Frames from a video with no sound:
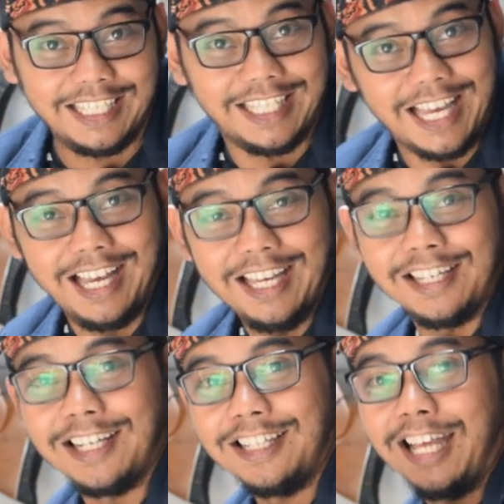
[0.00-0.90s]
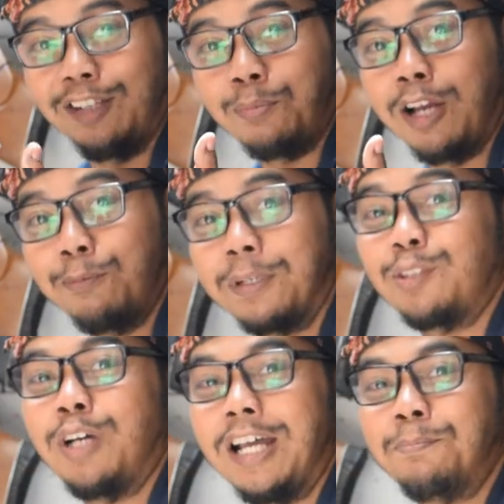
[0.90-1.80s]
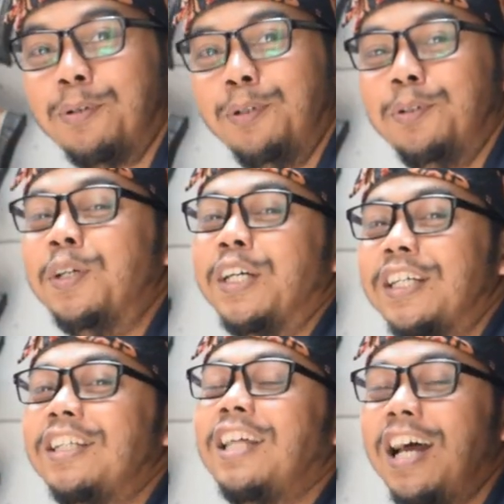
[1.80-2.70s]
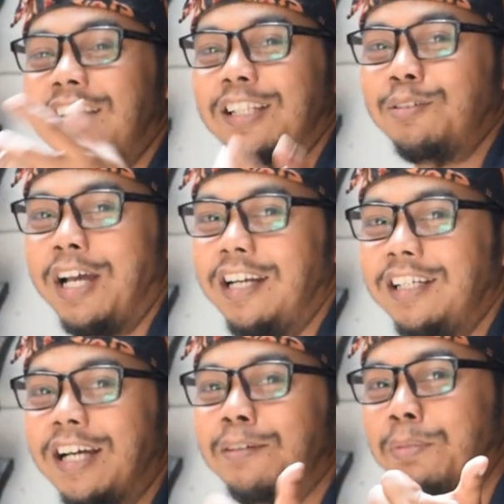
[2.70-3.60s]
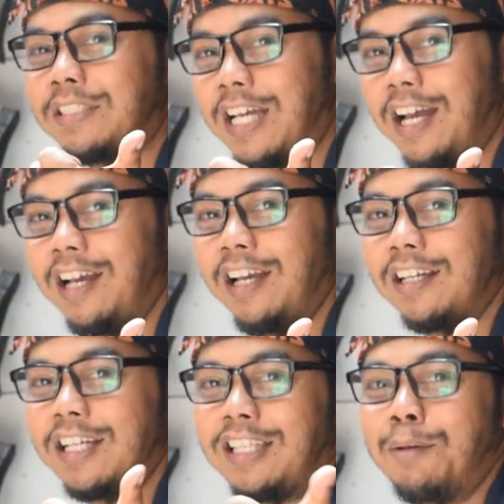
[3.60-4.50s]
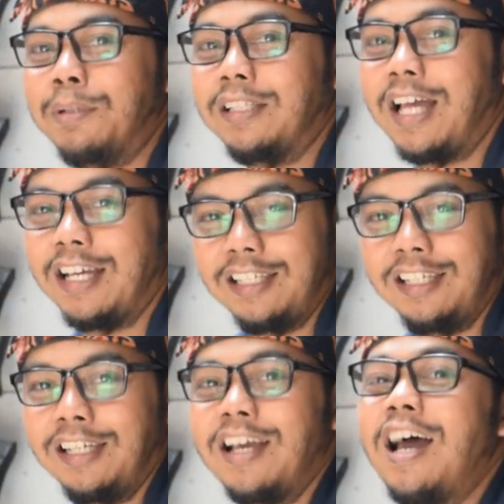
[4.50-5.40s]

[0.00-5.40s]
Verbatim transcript: ya kita itu makhluk bertuhan bro kita ada Tuhan yang bisa kita mintai